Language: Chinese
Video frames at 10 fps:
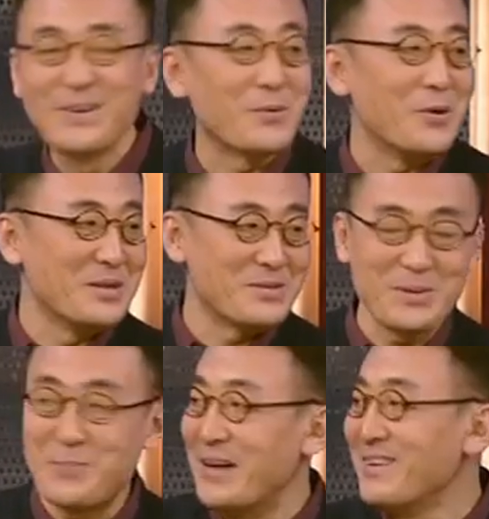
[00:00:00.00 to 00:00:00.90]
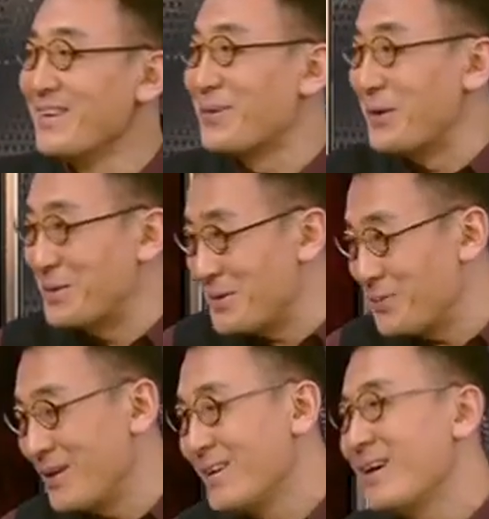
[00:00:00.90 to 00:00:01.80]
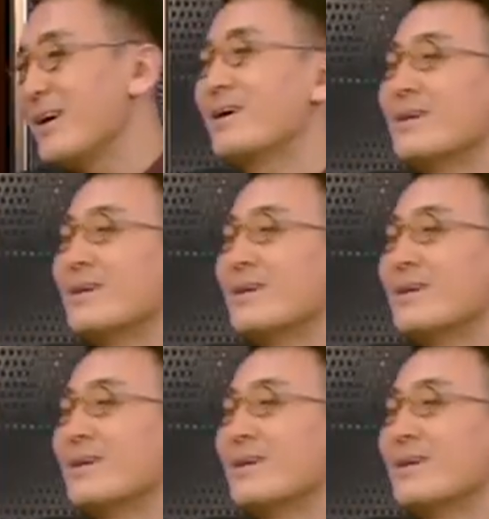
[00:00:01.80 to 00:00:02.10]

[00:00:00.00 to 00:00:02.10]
管锥篇，管锥篇。哎，